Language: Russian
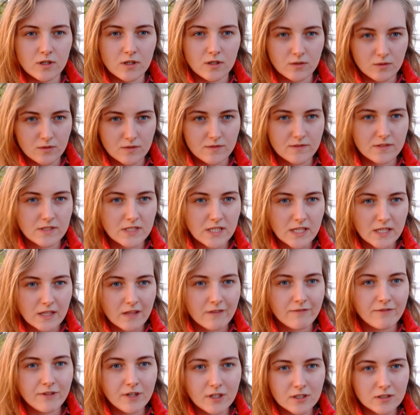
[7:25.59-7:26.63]
То есть в состоянии
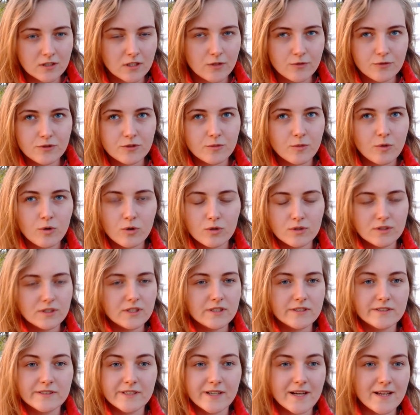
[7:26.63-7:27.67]
эффекта люди могут
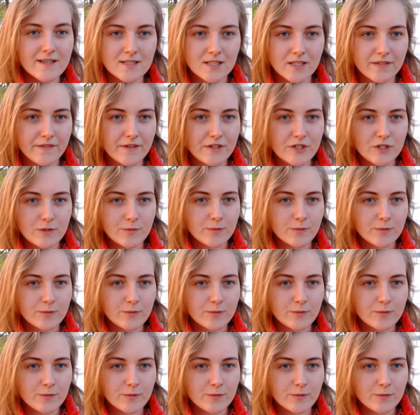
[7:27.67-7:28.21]
делать разные вещи,